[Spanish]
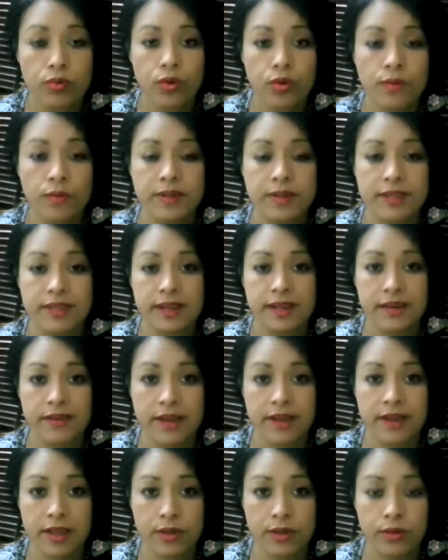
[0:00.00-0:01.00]
un hombre
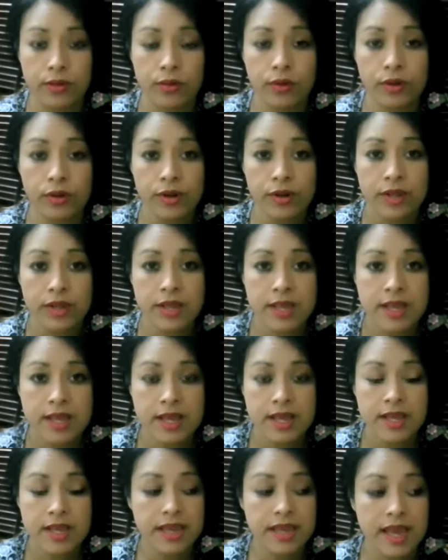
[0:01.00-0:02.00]
trabajador
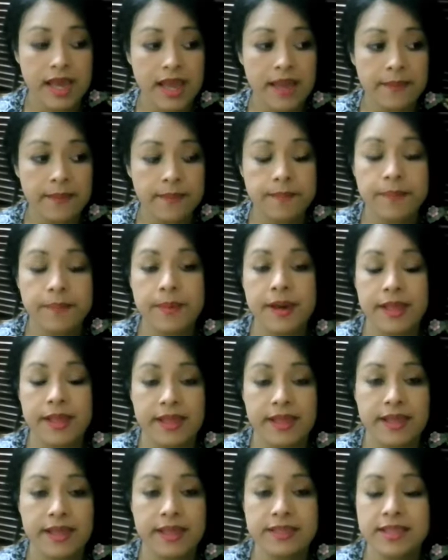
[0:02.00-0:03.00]
que
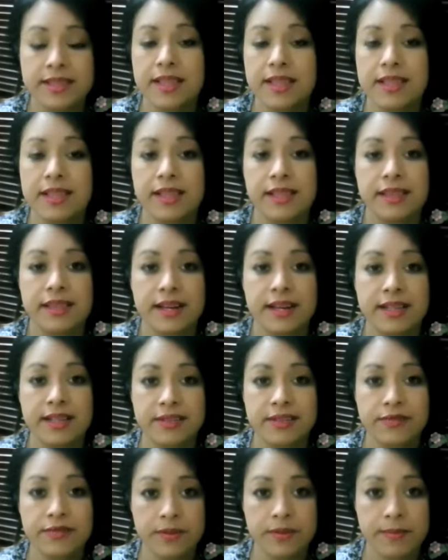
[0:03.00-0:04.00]
padece de
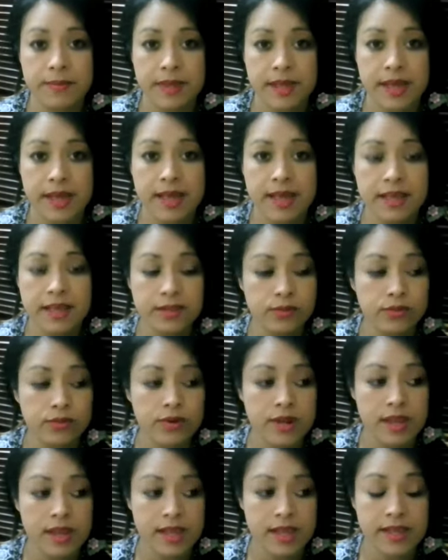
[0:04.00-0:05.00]
tres enfermedades.
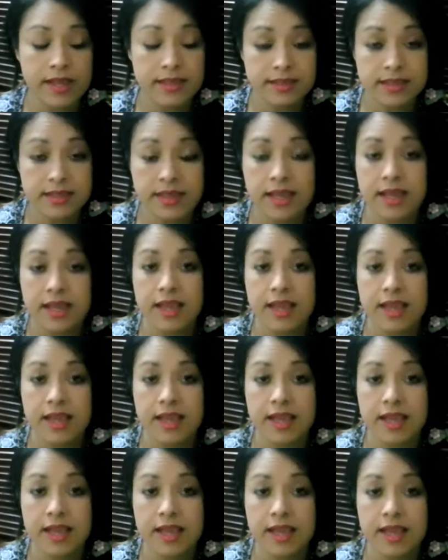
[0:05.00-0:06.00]
Una es,
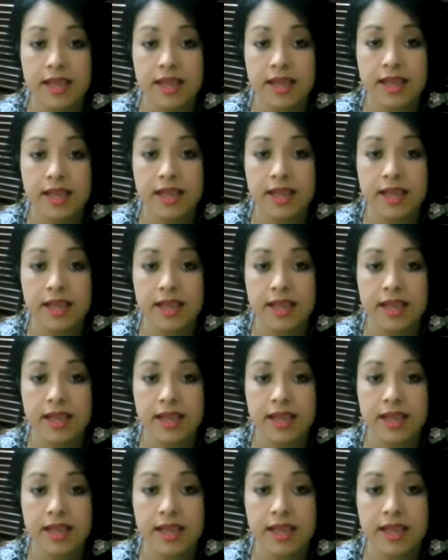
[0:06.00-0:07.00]
eh,
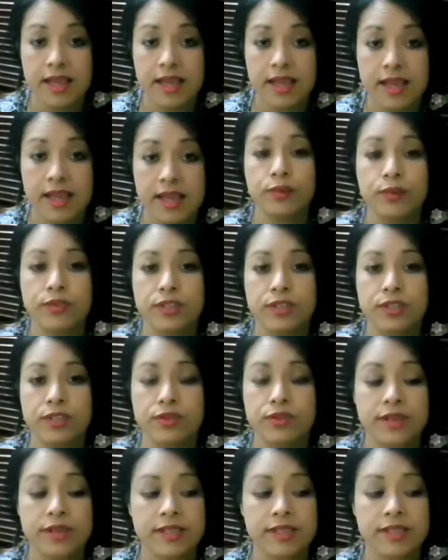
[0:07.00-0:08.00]
él, él, estaba
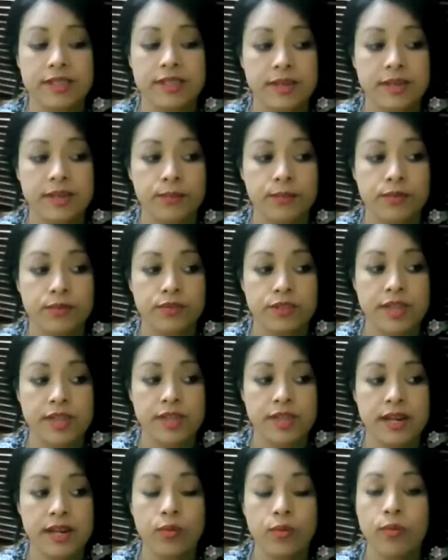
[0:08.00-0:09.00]
en el proceso de que se le
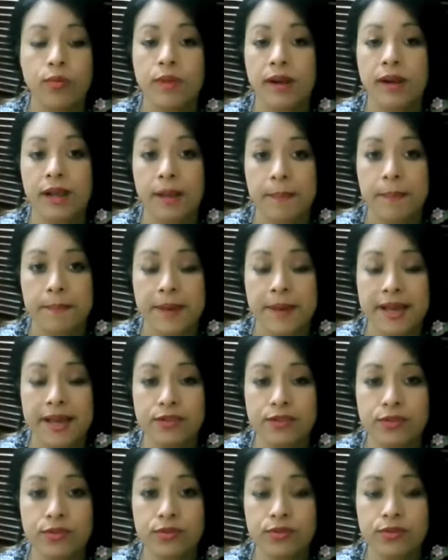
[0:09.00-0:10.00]
pusiera un
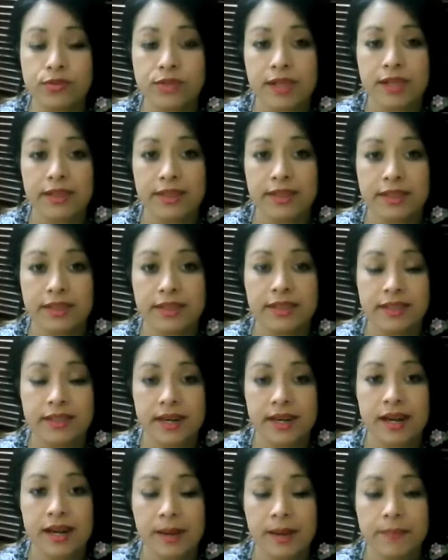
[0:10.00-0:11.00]
marcapasos antes de
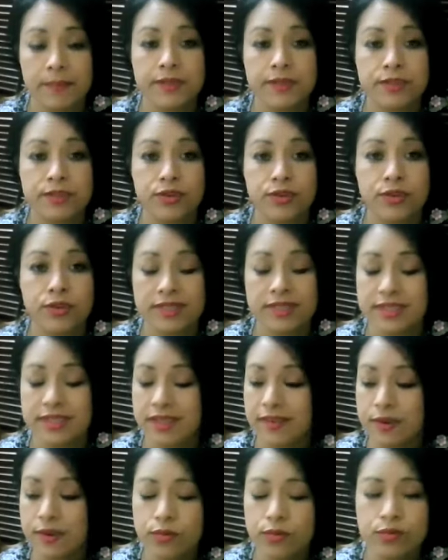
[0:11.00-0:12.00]
entrar a la prisión,
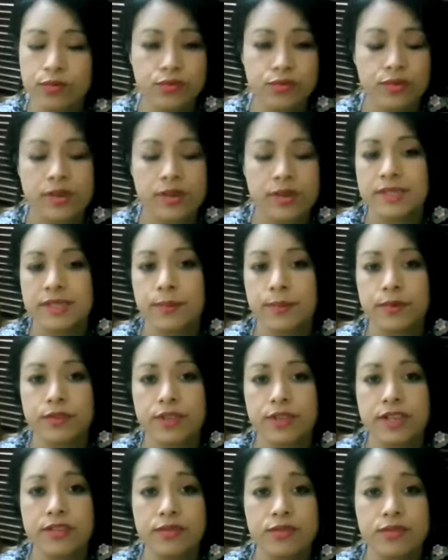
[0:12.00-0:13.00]
estaba justo en ese
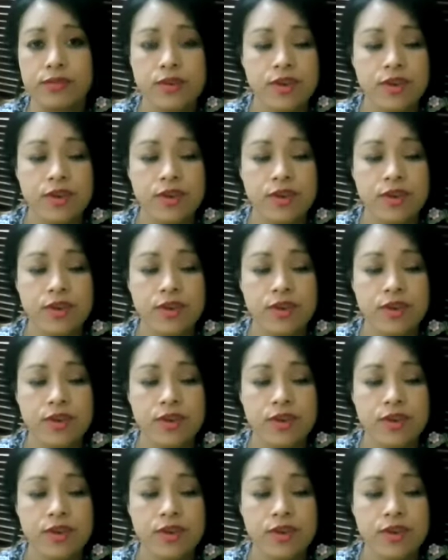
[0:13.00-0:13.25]
proceso.